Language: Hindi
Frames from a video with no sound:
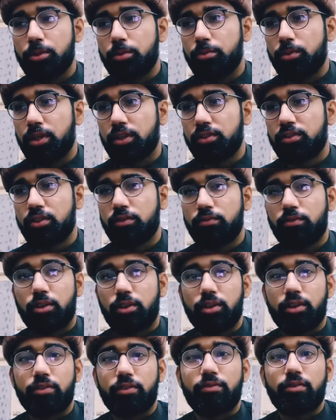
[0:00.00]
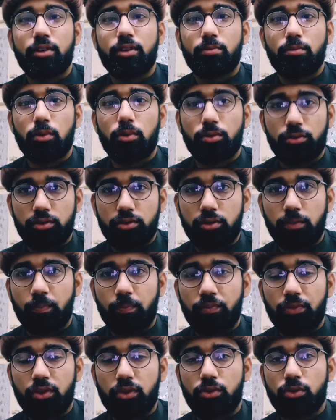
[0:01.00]
पीपीएससी फॉर डिफरेंट
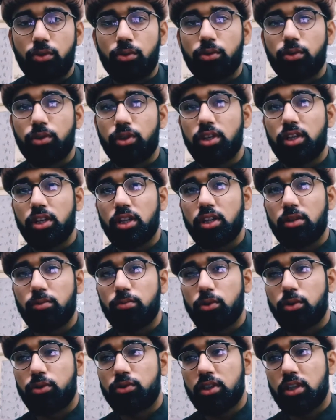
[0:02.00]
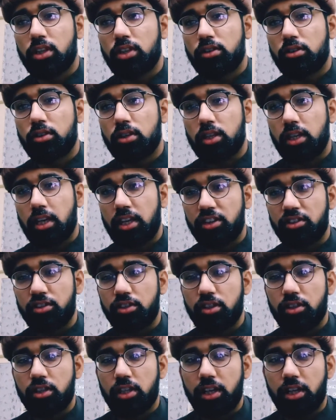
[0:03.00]
पोस्ट सो ये बहुत सारे
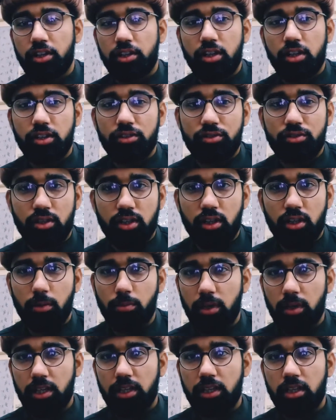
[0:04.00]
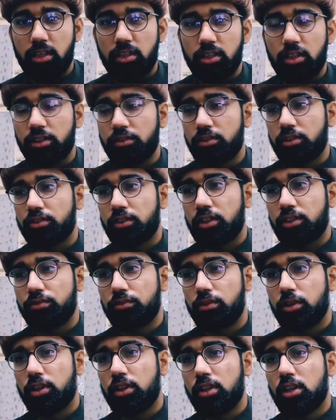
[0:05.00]
कैनेडियन कैंडिडेट्स ने अप्लाई कर दिए
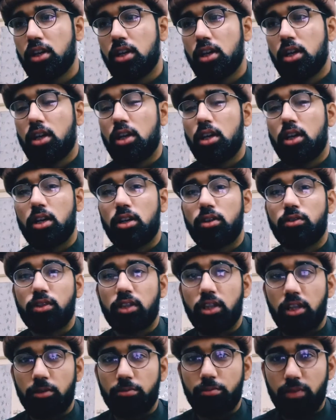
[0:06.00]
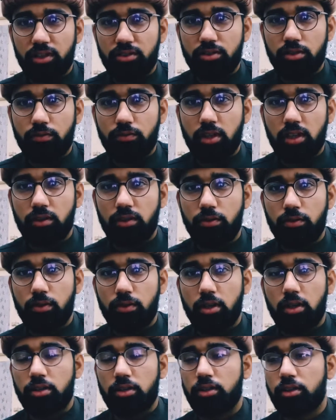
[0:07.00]
सक्सेसफुली uh, उनके लिए बेस्ट ऑफ लक
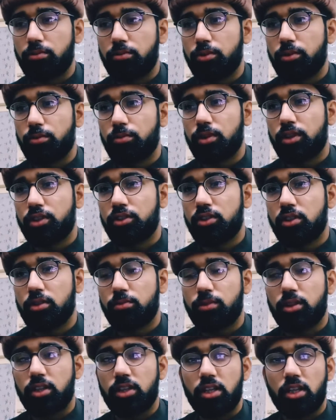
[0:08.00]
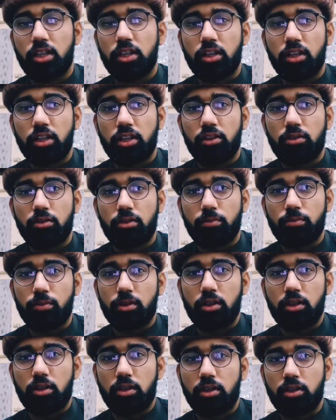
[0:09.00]
और प्रिपरेशन अपनी जारी रखें और
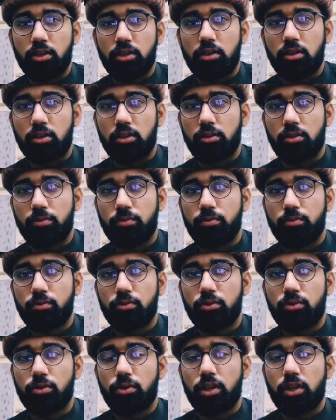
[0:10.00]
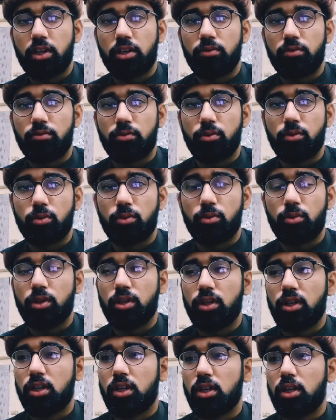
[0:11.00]
अपना uh, जो है वो
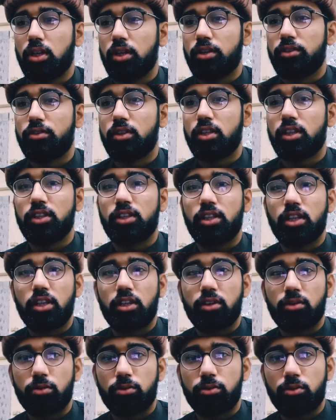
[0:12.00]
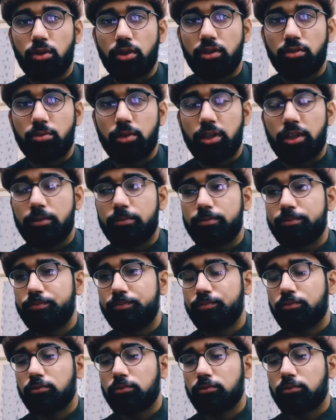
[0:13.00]
सीट के लिए खुद को आजमाएं